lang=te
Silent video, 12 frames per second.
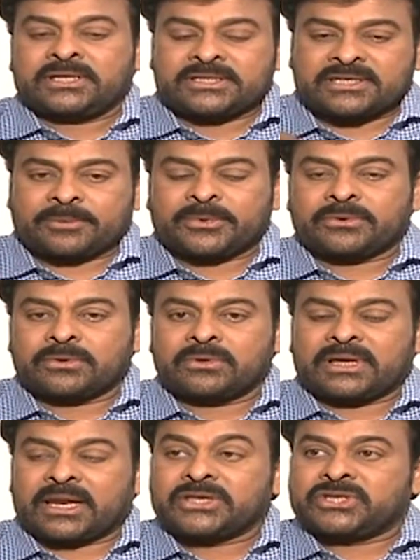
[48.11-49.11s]
ఈ సమయంలో
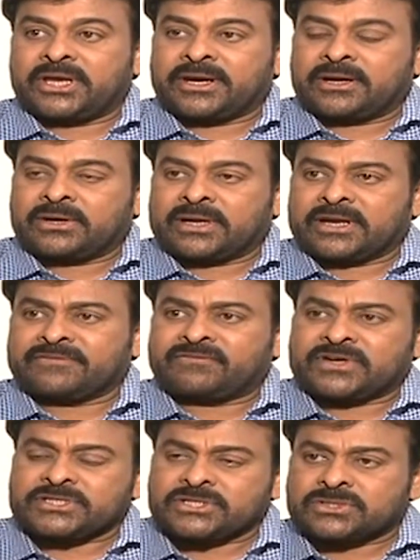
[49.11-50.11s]
ఎలా చేయగలడు అంటే
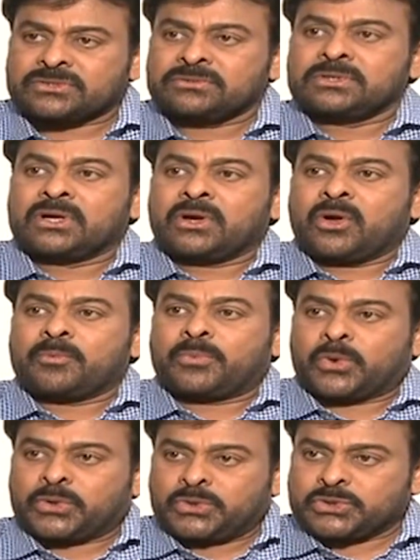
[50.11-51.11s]
ఫస్ట్
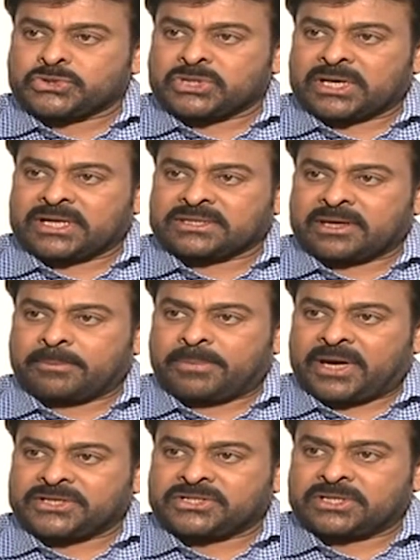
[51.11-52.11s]
ప్రొడ్యూసర్గా తన
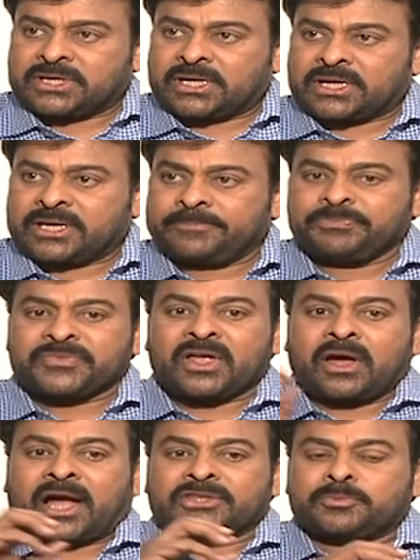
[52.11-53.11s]
బాధ్యత ఏంటంటే
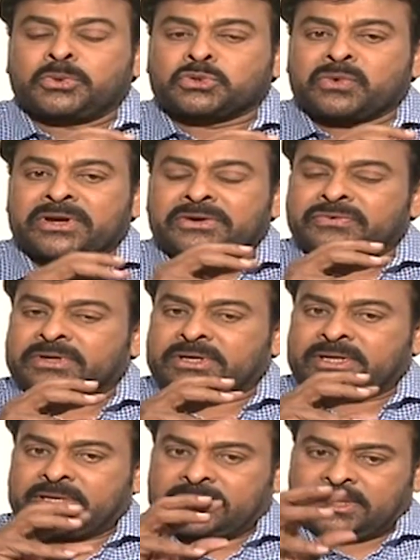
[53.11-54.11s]

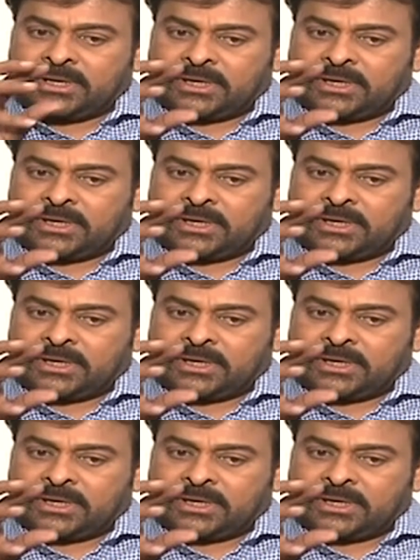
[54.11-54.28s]
అద్భుతమైనటువంటి